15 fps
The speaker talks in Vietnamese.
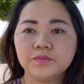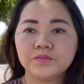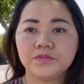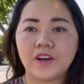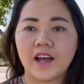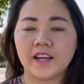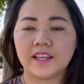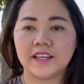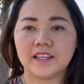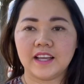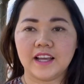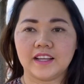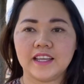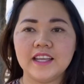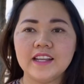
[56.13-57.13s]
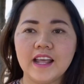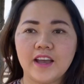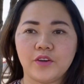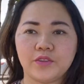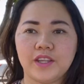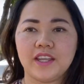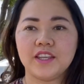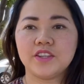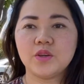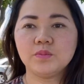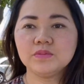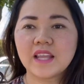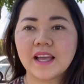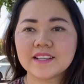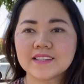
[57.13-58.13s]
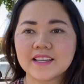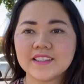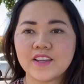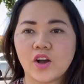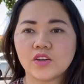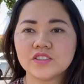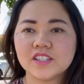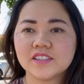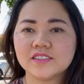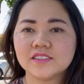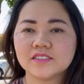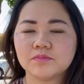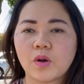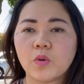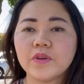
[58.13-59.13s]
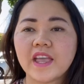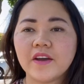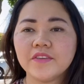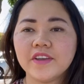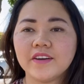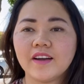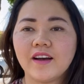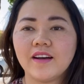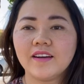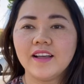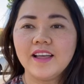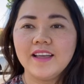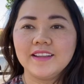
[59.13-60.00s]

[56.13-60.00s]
Và khi nào thì chúng ta sẽ chọn trường mẫu giáo cho con?